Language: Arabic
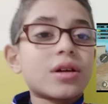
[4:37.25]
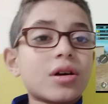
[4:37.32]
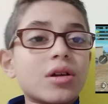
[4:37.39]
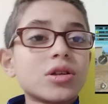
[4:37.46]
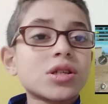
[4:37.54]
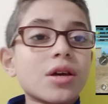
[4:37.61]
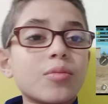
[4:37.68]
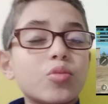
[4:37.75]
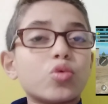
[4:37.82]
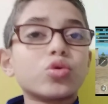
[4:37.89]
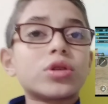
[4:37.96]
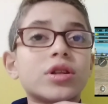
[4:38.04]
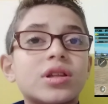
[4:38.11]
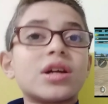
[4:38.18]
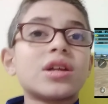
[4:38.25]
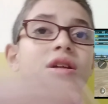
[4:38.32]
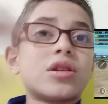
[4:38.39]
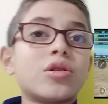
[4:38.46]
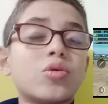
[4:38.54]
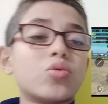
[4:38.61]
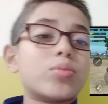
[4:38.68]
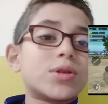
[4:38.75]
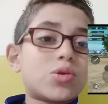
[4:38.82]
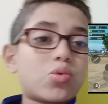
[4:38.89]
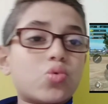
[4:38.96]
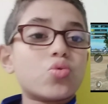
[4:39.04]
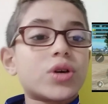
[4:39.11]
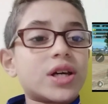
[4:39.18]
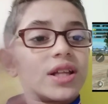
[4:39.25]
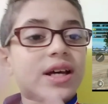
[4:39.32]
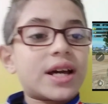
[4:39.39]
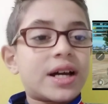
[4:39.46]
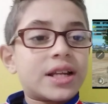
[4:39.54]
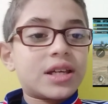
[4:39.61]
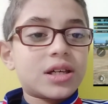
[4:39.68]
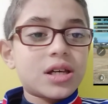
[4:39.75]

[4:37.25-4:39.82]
خلاص هيموت ده يديله مسحوق كده يعني